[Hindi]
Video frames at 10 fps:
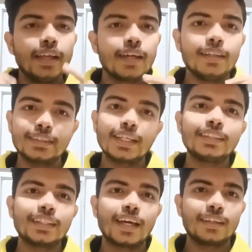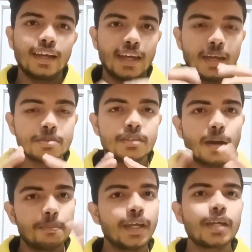लेकिन इस साल से क्या था एम्स ने
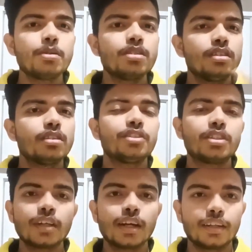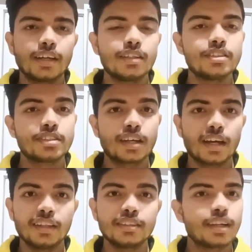अपना एक पीजी रिजर्वेशन कर दिया था जिसके
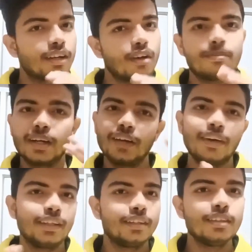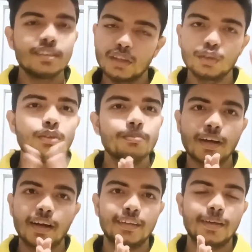कारण इसकी कट ऑफ बढ़ने वाली थी इतना तो
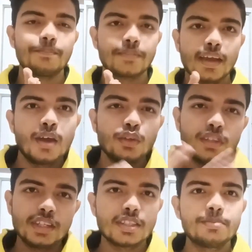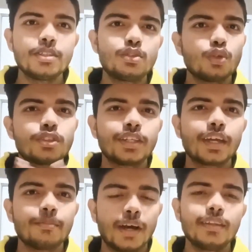पक्का था तो ये सब चीज सोचने
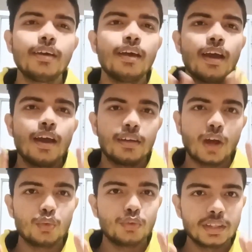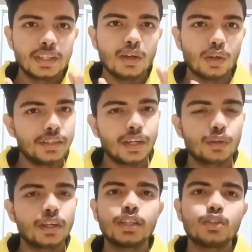के बाद राउंड वन की ऑल इंडिया
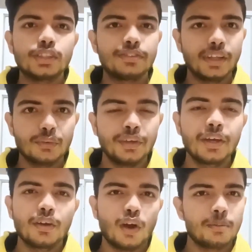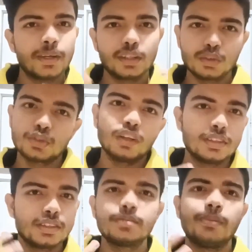कोटा की चॉइस फिलिंग हुई और मैंने कुछ
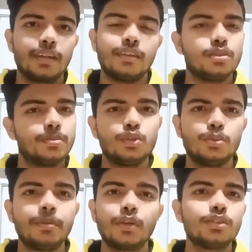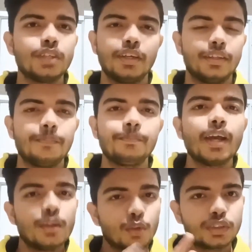कॉलेजेस भर दिए उसमें जो भी मेरे को चाहिए थे
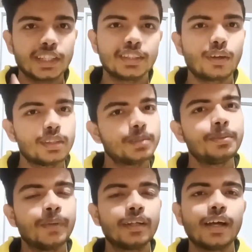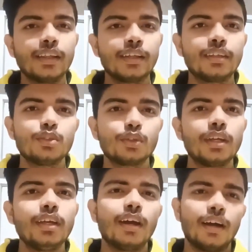कुछ ऐसे कॉलेज भी मैंने डाल दिए थे जो
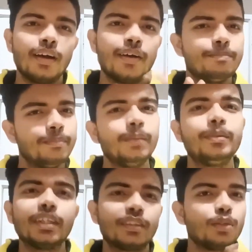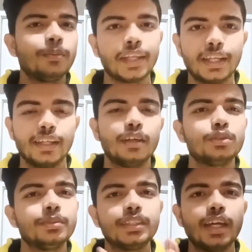कि मिल भी जाते तो मैं नहीं लेता
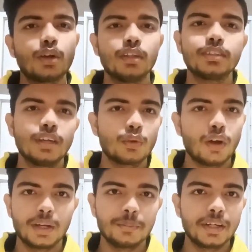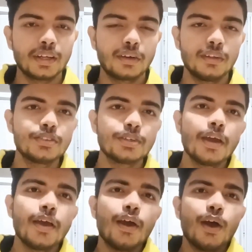उसमें से एक कॉलेज था गुवाहाटी मेडिकल कॉलेज
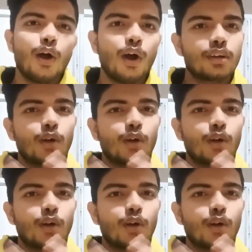और